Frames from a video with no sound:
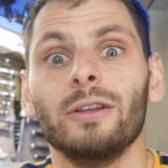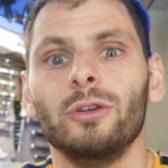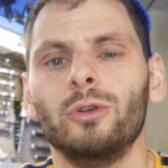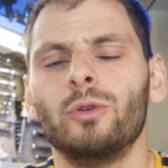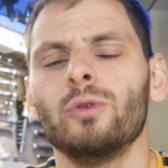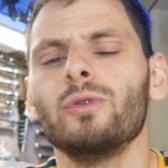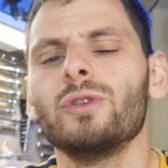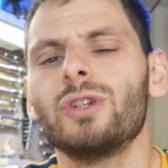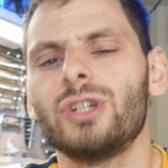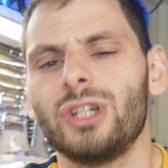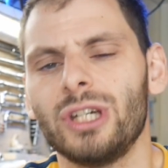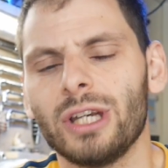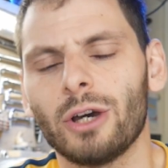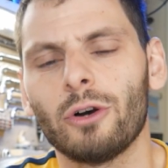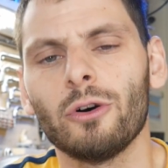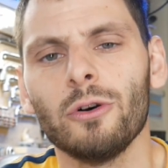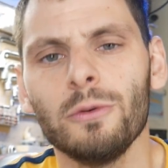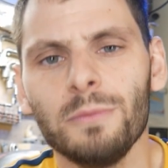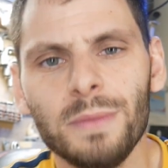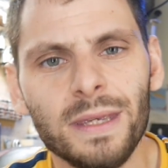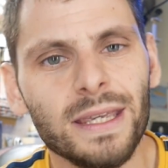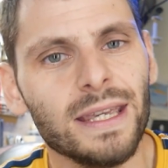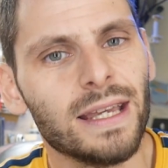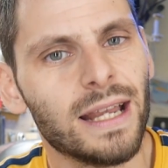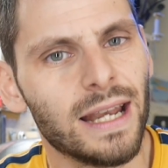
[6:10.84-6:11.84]
Donc j'ai
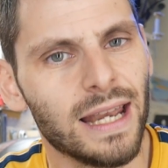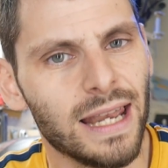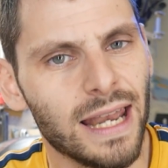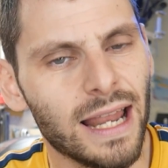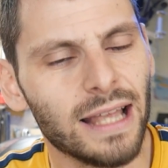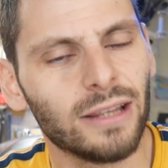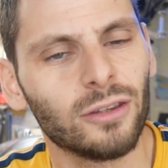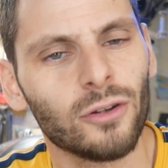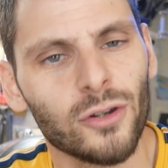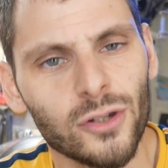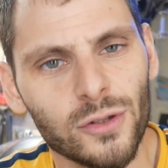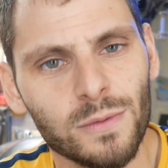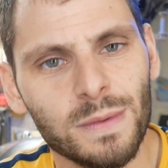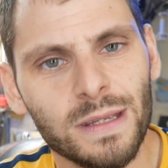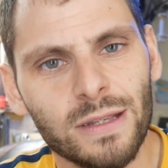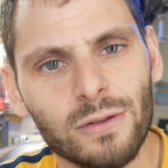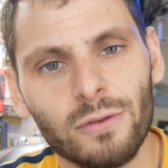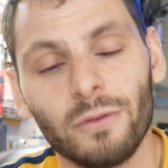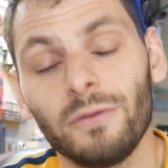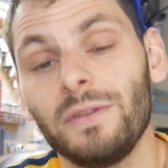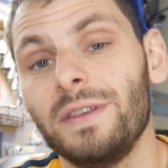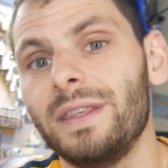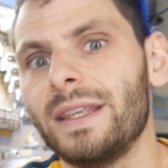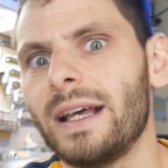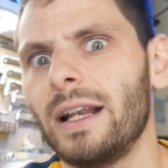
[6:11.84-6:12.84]
remis la
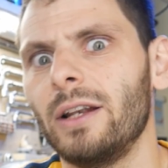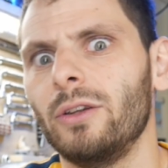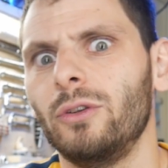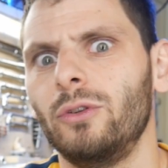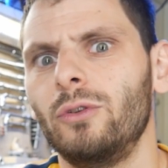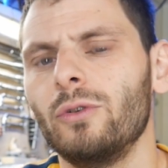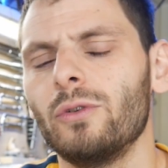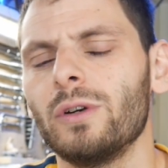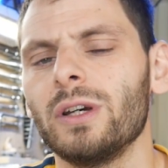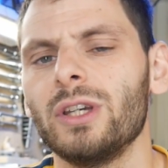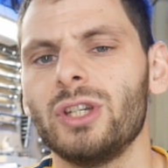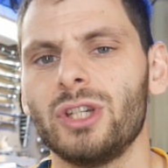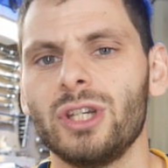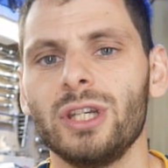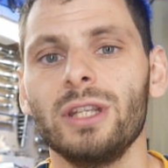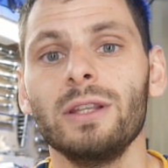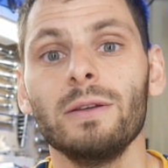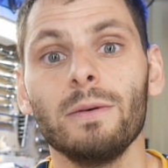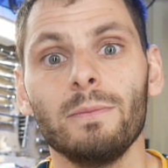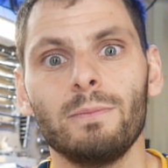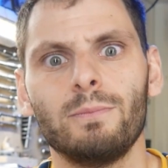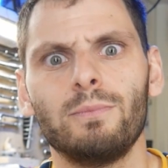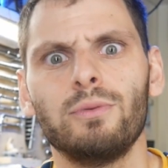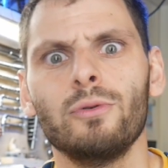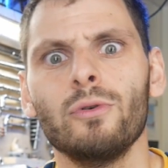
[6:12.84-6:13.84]
transmission finale
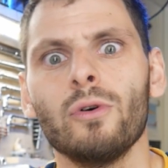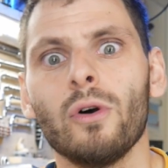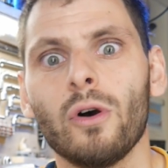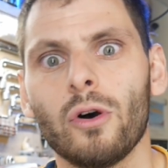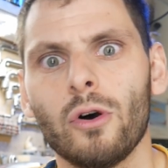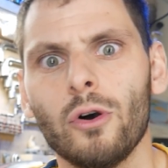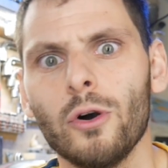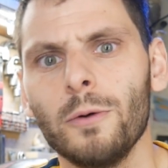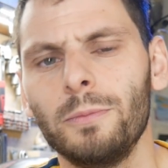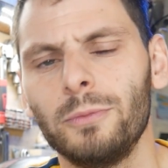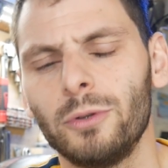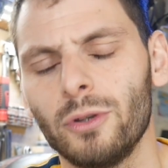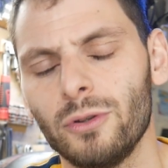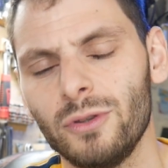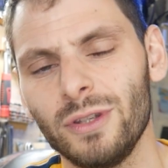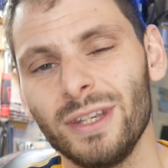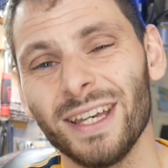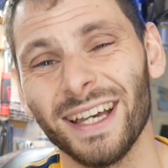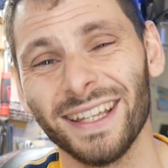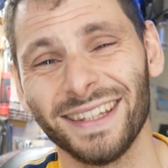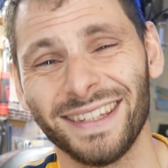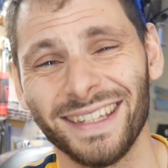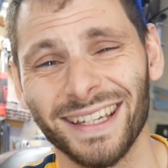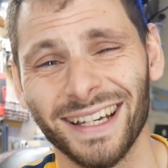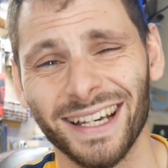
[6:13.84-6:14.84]
d'origine pour
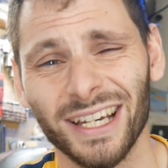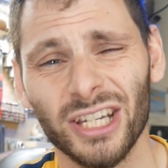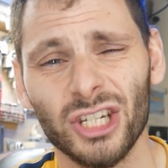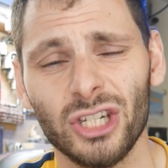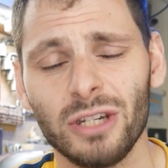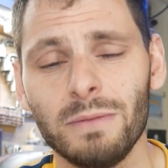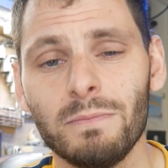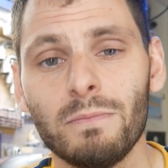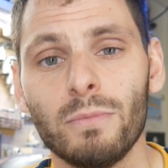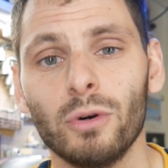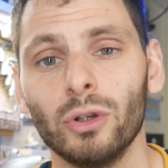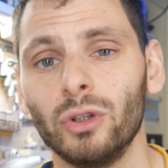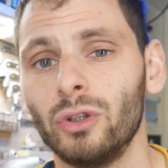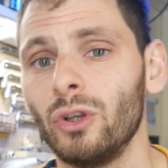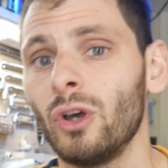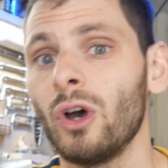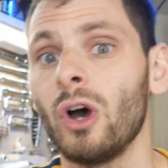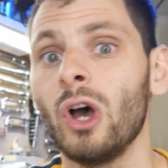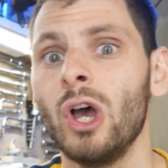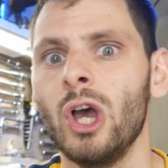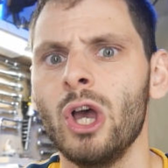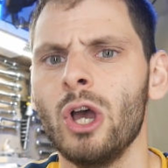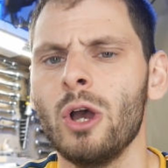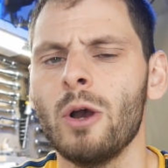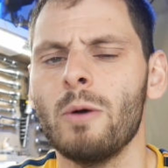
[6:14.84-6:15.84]
obtenir des régimes
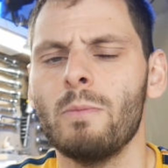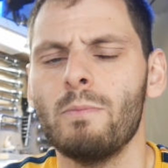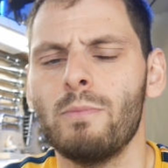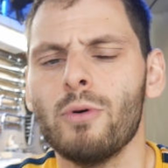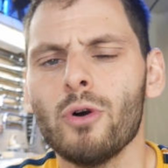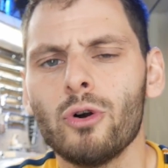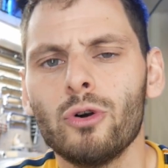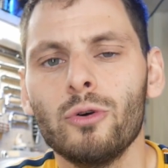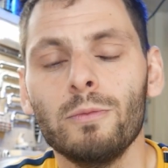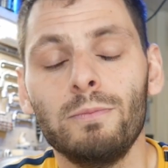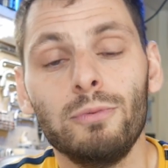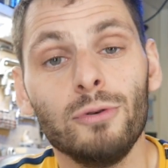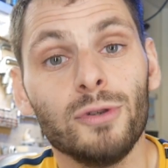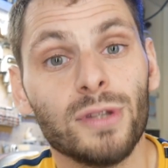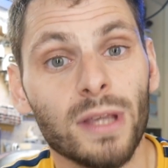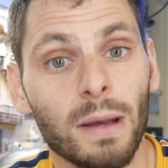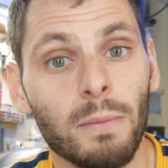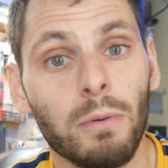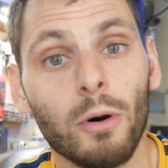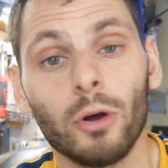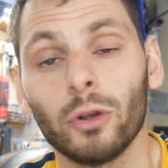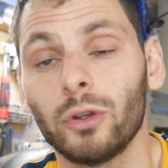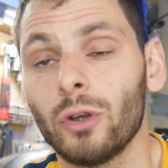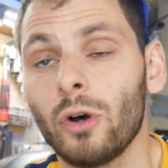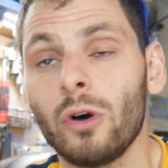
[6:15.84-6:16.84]
moteurs beaucoup plus
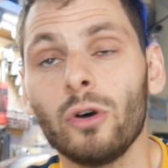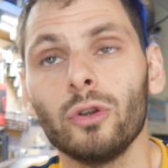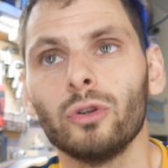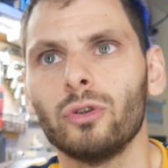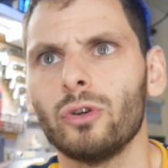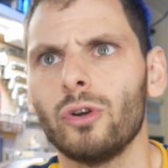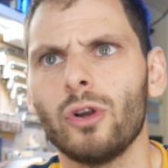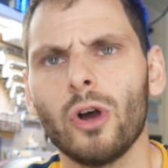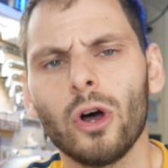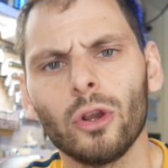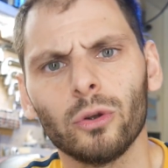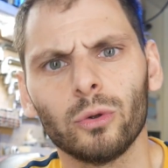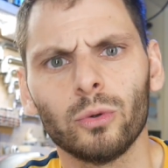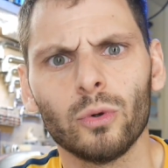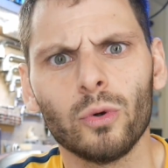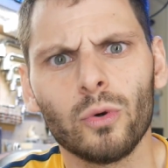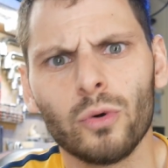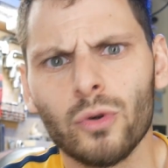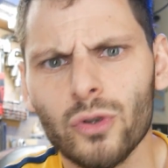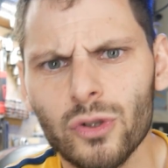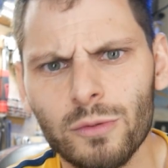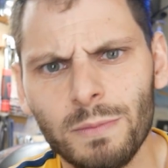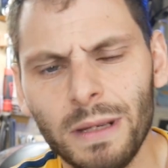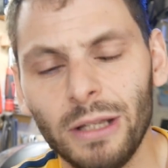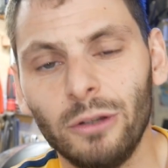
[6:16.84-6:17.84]
importants de l'ordre de
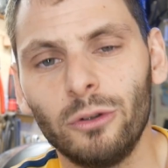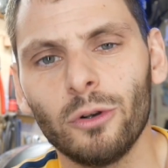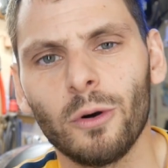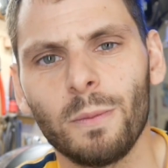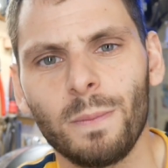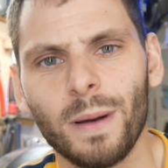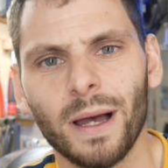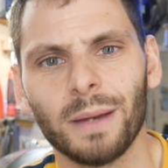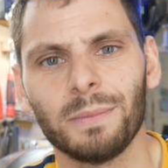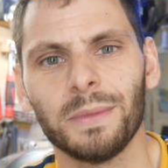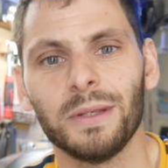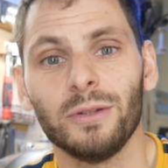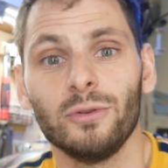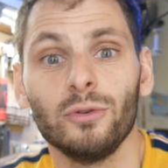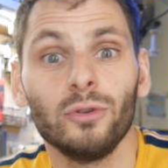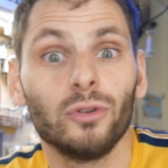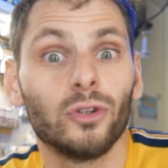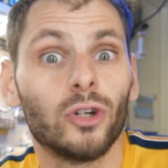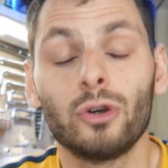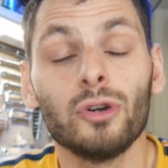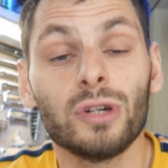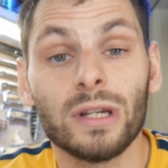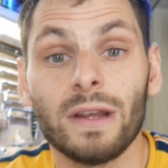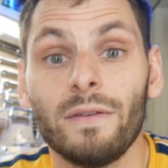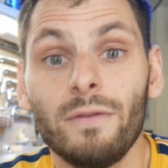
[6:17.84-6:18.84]
11 tours par minute
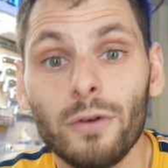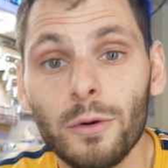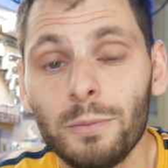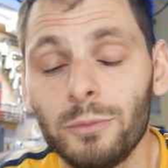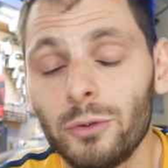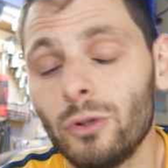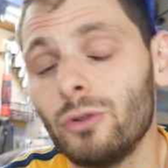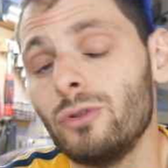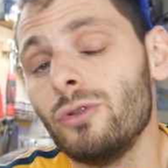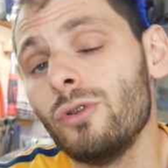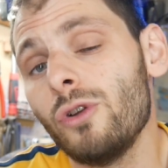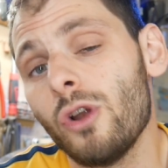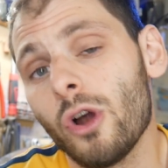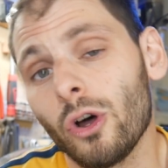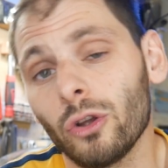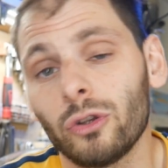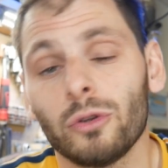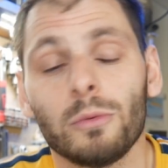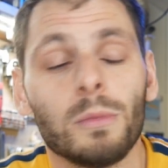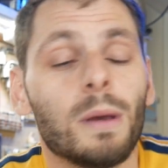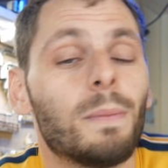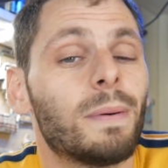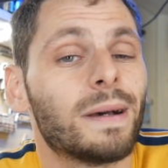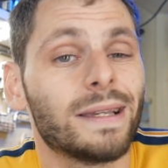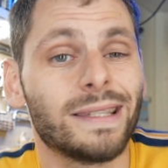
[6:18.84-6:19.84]
que j'avais obtenu lors
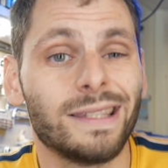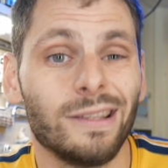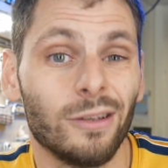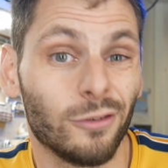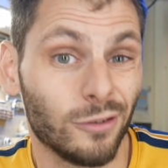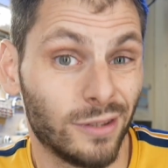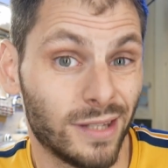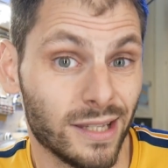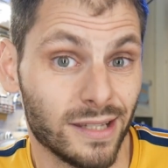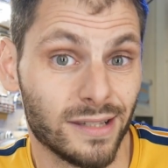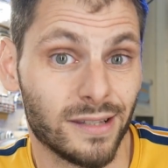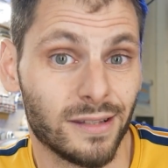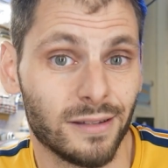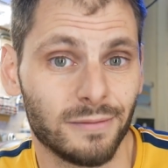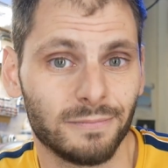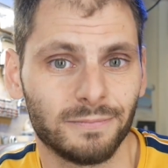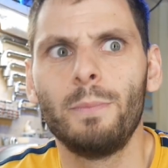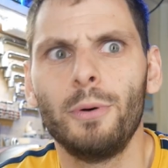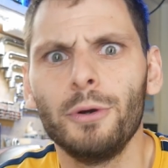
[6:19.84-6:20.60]
de mes précédents tests.